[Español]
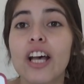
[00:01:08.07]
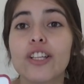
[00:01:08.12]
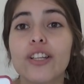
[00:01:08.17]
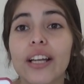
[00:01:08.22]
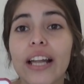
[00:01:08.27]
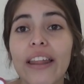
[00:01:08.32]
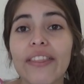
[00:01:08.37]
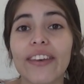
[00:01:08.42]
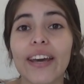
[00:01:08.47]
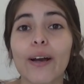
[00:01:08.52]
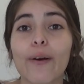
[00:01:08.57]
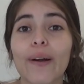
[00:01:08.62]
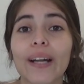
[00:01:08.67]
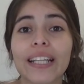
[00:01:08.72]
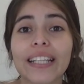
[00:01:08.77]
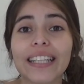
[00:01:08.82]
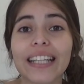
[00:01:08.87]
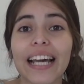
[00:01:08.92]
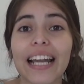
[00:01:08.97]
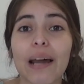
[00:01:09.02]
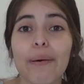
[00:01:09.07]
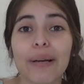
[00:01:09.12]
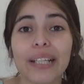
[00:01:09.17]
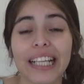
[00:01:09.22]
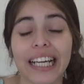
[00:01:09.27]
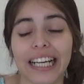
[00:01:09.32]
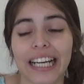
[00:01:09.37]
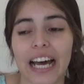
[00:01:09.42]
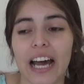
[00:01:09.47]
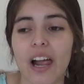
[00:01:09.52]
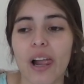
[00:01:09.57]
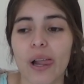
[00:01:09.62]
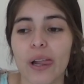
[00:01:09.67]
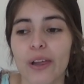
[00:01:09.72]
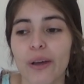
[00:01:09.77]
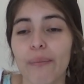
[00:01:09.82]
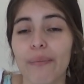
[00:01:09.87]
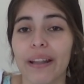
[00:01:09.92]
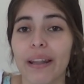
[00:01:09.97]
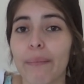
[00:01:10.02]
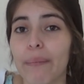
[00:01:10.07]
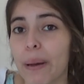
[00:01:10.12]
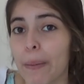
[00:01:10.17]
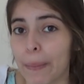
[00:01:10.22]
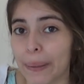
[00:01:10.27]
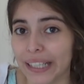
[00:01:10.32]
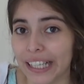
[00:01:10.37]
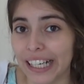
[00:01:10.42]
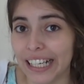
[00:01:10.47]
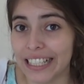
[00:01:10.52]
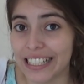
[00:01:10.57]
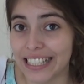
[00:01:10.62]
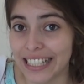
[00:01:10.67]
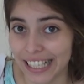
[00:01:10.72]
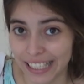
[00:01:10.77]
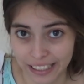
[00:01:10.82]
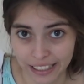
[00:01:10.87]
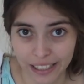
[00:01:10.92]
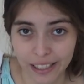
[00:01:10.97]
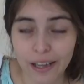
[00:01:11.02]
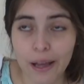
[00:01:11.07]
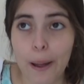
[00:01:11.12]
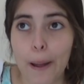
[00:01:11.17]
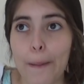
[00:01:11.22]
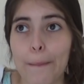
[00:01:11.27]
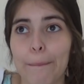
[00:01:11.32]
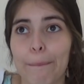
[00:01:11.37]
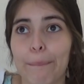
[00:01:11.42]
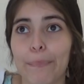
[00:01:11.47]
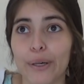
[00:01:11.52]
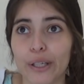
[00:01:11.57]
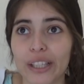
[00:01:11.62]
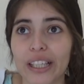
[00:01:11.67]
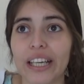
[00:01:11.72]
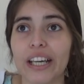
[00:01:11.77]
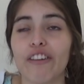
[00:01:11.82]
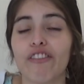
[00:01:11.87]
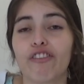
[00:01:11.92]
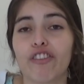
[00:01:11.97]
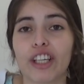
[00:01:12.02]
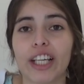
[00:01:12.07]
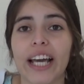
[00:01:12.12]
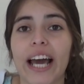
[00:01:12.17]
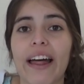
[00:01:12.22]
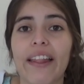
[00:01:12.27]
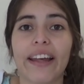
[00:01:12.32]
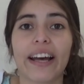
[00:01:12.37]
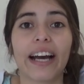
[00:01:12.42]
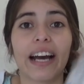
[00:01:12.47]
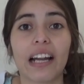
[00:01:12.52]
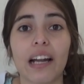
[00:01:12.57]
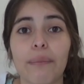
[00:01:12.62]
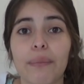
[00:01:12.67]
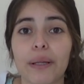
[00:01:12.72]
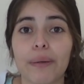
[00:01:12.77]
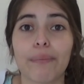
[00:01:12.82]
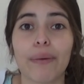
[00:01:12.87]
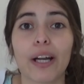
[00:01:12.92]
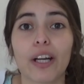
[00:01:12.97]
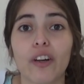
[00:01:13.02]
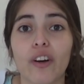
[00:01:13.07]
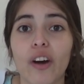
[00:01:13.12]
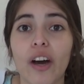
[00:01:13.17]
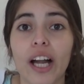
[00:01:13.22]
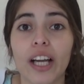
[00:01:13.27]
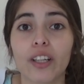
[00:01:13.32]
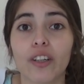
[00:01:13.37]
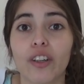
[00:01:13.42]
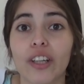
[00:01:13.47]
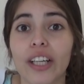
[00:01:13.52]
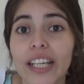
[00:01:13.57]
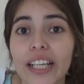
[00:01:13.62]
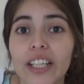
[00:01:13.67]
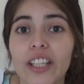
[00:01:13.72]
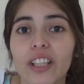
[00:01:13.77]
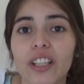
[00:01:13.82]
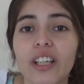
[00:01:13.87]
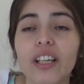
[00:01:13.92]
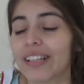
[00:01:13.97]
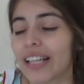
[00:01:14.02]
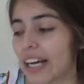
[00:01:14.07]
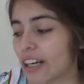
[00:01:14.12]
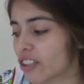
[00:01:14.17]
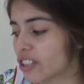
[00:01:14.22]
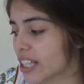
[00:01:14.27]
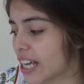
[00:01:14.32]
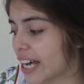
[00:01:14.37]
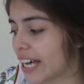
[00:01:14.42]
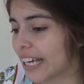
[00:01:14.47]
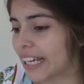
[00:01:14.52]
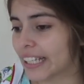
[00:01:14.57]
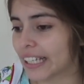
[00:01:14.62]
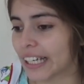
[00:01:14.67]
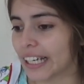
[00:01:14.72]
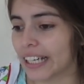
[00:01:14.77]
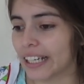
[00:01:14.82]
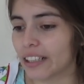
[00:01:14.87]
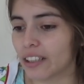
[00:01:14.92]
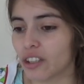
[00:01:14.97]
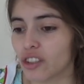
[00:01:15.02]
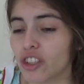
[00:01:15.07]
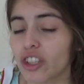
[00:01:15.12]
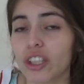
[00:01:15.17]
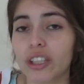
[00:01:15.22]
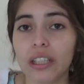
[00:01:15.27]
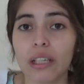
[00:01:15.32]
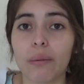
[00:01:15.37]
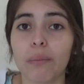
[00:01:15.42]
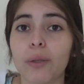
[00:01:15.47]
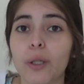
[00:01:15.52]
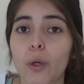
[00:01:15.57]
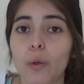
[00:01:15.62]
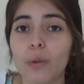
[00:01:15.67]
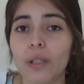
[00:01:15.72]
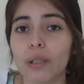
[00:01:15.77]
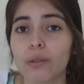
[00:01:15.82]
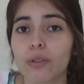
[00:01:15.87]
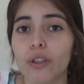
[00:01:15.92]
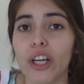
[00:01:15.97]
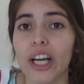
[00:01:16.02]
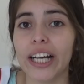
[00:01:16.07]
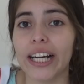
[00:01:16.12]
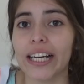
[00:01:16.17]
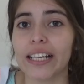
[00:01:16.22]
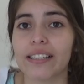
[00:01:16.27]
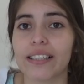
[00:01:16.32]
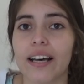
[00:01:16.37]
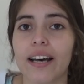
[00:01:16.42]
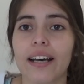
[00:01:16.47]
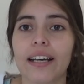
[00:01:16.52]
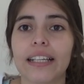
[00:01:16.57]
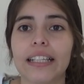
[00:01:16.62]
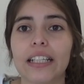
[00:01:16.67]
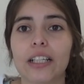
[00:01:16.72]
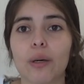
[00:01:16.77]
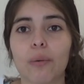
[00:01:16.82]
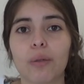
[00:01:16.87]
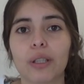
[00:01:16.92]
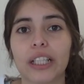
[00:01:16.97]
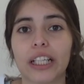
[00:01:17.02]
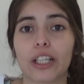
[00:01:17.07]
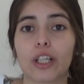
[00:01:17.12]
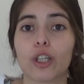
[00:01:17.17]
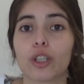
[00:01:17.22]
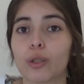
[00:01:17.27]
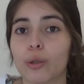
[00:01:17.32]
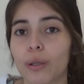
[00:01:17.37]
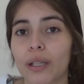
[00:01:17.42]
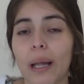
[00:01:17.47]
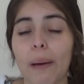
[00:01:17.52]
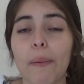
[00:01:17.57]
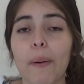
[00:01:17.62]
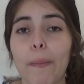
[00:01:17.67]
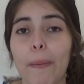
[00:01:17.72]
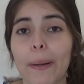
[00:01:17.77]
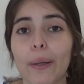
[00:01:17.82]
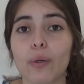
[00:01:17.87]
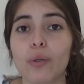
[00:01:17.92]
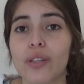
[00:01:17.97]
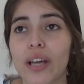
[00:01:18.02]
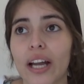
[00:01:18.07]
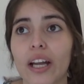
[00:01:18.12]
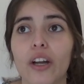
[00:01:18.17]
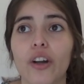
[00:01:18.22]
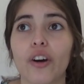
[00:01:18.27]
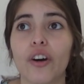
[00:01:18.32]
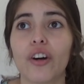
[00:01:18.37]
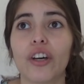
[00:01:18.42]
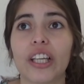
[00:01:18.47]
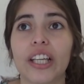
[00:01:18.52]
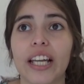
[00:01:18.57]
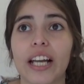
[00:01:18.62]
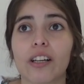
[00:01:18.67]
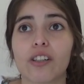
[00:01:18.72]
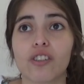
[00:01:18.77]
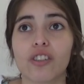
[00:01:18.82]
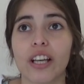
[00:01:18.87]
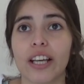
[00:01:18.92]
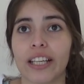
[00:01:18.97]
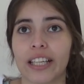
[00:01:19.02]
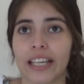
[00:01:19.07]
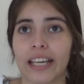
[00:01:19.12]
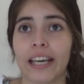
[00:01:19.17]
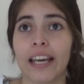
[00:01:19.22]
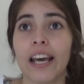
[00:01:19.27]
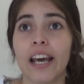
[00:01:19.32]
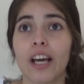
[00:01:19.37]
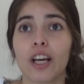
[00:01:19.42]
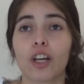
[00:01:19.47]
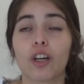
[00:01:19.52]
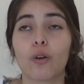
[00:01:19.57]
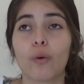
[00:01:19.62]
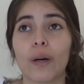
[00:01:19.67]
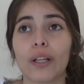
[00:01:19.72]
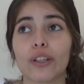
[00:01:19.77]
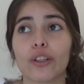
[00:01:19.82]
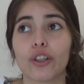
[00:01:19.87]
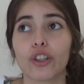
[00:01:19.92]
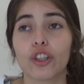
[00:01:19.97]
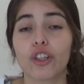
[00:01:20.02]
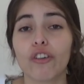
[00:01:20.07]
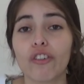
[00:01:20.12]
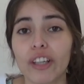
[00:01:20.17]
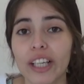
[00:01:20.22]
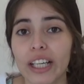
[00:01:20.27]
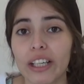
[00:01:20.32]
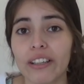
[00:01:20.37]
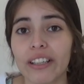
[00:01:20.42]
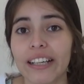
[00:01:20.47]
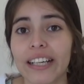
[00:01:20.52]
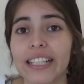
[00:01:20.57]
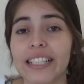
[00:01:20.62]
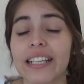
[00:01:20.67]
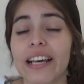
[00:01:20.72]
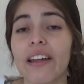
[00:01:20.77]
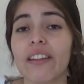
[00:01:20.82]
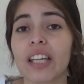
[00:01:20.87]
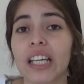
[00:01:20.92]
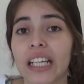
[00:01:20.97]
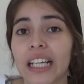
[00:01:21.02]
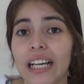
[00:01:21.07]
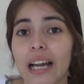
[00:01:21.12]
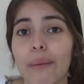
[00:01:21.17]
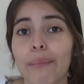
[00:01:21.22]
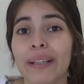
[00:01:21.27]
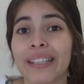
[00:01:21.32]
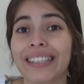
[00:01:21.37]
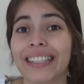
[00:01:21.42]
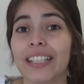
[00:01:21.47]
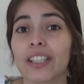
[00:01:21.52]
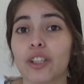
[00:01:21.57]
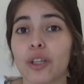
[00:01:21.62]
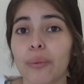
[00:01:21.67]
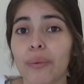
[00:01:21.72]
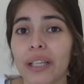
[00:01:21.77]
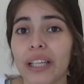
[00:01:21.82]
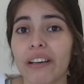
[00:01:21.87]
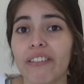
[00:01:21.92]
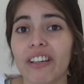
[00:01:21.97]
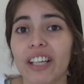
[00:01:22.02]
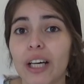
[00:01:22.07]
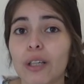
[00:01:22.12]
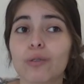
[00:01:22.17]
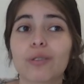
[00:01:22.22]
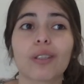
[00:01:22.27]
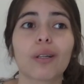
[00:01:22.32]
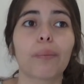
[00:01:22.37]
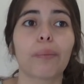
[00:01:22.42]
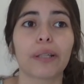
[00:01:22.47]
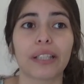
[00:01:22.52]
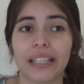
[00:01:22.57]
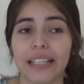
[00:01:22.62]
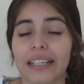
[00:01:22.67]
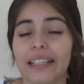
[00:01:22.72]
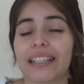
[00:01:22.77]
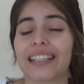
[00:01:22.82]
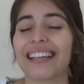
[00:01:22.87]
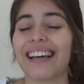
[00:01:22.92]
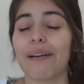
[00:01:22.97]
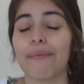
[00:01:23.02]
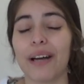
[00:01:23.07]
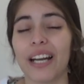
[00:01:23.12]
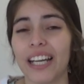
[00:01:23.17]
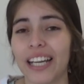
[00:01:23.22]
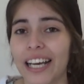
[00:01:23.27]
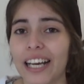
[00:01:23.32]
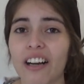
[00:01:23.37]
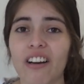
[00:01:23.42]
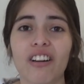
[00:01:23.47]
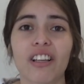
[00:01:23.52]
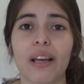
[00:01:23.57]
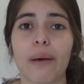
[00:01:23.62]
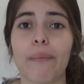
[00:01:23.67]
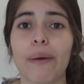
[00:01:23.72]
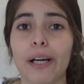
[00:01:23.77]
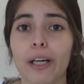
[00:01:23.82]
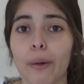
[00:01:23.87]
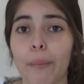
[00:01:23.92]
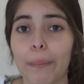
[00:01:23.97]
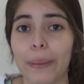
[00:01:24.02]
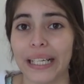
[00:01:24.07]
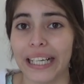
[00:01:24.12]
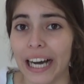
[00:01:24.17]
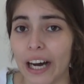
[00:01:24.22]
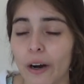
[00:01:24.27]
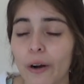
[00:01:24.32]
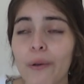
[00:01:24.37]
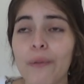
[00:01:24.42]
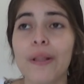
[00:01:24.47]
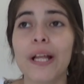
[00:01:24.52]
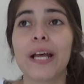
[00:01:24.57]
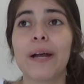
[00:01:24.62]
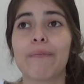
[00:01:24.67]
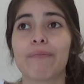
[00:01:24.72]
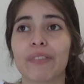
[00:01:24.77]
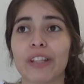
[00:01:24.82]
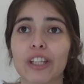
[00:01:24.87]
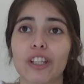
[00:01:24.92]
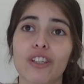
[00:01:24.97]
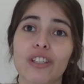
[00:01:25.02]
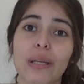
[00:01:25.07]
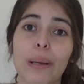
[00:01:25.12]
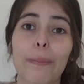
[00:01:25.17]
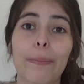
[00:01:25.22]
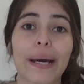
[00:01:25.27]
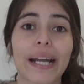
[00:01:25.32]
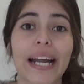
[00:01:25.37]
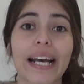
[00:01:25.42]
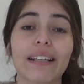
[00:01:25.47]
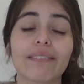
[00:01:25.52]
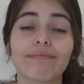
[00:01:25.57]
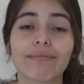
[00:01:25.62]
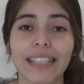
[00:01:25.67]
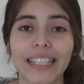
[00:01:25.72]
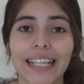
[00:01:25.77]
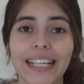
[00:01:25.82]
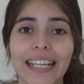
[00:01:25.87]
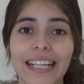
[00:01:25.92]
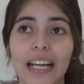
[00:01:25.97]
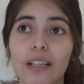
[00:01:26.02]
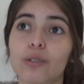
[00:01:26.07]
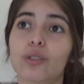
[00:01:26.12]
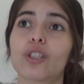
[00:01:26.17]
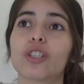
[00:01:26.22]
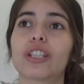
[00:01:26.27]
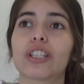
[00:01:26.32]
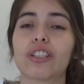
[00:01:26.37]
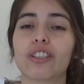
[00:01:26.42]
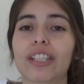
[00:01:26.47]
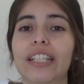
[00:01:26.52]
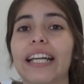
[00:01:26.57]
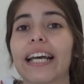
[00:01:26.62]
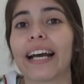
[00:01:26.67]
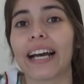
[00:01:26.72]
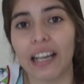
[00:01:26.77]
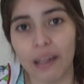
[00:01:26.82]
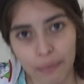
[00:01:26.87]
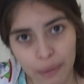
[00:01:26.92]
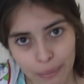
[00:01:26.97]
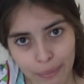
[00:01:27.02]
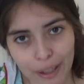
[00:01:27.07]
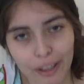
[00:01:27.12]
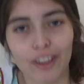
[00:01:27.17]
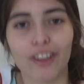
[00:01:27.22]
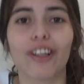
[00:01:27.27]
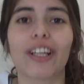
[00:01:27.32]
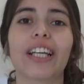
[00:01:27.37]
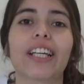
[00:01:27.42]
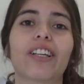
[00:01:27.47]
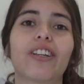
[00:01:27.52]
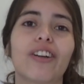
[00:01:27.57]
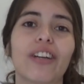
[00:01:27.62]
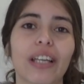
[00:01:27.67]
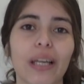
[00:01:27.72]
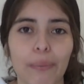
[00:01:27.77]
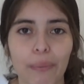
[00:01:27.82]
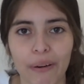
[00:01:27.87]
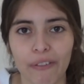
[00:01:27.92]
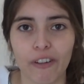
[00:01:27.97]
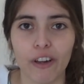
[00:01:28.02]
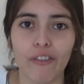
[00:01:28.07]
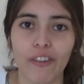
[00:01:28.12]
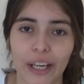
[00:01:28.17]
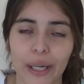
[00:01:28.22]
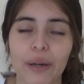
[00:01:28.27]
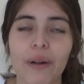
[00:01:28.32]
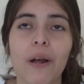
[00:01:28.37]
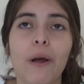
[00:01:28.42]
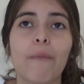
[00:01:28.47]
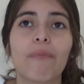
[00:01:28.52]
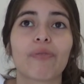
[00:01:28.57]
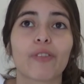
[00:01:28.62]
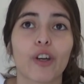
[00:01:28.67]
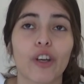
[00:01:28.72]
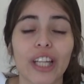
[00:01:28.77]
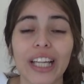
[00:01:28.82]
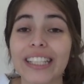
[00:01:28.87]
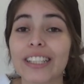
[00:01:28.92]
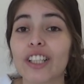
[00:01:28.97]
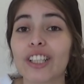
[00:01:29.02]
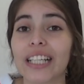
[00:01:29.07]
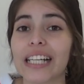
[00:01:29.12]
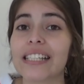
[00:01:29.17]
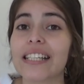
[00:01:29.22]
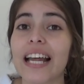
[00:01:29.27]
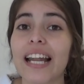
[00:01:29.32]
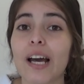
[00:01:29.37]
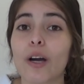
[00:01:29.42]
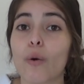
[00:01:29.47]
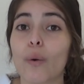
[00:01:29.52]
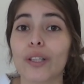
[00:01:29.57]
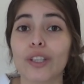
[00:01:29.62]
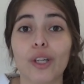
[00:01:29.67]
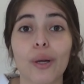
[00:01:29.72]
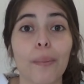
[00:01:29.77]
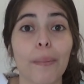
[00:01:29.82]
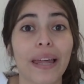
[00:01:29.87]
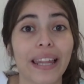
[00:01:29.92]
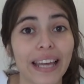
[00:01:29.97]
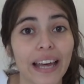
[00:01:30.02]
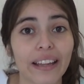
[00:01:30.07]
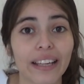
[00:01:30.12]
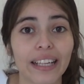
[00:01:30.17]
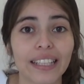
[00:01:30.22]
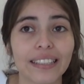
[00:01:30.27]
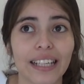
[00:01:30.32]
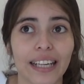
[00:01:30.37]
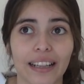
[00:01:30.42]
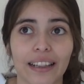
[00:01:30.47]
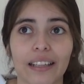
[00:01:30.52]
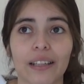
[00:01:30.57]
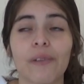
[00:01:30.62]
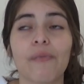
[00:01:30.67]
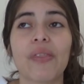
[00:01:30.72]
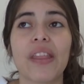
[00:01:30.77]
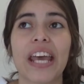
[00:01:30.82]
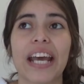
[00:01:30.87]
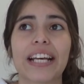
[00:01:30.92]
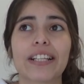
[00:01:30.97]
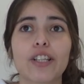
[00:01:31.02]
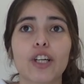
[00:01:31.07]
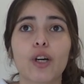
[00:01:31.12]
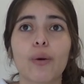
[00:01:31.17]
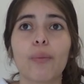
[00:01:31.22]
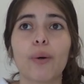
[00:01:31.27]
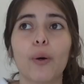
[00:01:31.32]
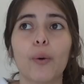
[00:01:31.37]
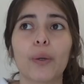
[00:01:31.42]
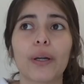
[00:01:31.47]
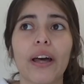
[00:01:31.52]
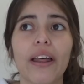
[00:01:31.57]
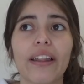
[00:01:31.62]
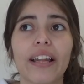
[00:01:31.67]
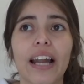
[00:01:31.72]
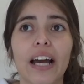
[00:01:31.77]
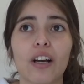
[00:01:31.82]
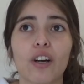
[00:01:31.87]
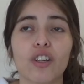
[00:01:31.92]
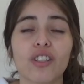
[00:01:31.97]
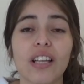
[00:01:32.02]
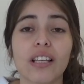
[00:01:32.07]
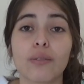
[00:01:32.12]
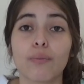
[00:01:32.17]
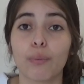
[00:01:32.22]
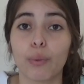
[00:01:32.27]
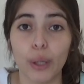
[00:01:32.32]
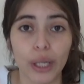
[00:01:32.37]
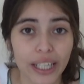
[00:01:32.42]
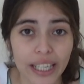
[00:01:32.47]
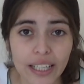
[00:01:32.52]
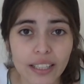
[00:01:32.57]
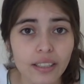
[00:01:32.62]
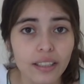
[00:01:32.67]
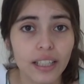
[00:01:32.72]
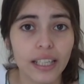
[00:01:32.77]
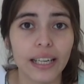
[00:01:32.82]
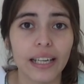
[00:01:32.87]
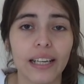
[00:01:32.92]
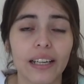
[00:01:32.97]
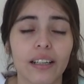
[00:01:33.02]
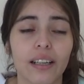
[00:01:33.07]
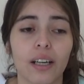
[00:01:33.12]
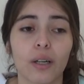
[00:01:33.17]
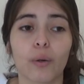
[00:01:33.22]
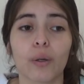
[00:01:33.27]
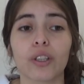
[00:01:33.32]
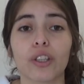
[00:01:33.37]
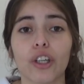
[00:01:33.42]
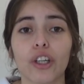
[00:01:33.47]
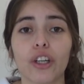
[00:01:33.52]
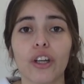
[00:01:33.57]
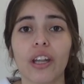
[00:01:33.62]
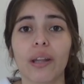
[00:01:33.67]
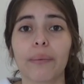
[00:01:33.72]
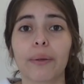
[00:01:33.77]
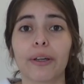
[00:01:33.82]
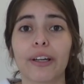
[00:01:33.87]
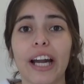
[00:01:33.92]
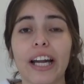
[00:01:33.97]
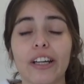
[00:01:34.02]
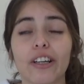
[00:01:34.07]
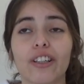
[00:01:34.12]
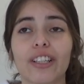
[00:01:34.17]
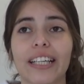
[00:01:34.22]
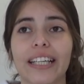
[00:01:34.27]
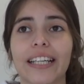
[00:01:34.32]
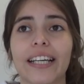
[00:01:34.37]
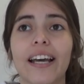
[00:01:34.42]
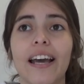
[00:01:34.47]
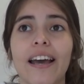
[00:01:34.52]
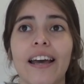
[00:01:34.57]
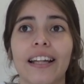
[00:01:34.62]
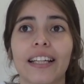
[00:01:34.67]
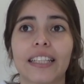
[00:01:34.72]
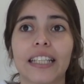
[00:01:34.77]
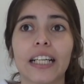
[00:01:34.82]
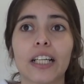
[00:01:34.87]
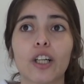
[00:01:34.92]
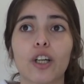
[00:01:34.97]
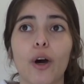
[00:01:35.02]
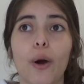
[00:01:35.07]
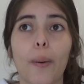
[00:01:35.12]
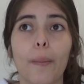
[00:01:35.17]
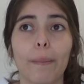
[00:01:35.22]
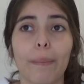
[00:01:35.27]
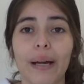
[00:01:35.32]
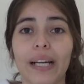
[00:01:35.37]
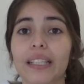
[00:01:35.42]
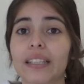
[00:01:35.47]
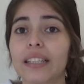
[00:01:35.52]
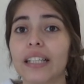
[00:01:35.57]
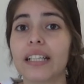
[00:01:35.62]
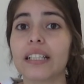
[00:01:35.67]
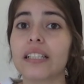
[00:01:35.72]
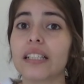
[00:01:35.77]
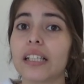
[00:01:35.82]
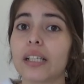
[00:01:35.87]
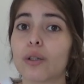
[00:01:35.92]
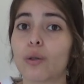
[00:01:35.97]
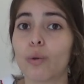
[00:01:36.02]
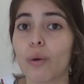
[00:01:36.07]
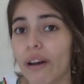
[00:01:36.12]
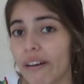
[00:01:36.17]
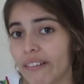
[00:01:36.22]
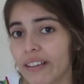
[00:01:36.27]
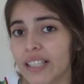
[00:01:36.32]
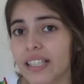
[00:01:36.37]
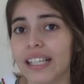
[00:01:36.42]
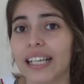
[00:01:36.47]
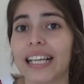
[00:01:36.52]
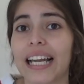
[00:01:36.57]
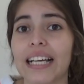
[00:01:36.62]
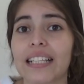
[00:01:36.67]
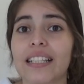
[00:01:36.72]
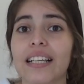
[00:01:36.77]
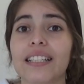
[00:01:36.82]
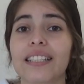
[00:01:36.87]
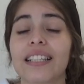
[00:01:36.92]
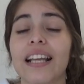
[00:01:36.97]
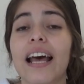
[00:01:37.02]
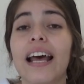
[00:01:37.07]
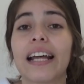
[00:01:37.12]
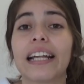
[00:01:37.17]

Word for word: Son las 10.40 de la mañana. Yo en verdad me desperté a las 7 porque fui a dejar a mi hermano al colegio. La cosa es que nosotros tenemos un auto en la casa y como que nos turnamos para usarlo y la cosa es que cuando yo voy a la universidad generalmente yo me llevo el auto porque queda más lejos y es más complicado. Entonces para tener el auto tengo que ir a dejar a mi hermano al colegio y después volver. Hoy día tengo clase a las 4 y media de la tarde. Eso es como una de las cosas buenas que encuentro yo de mi horario, que tengo martes y jueves clases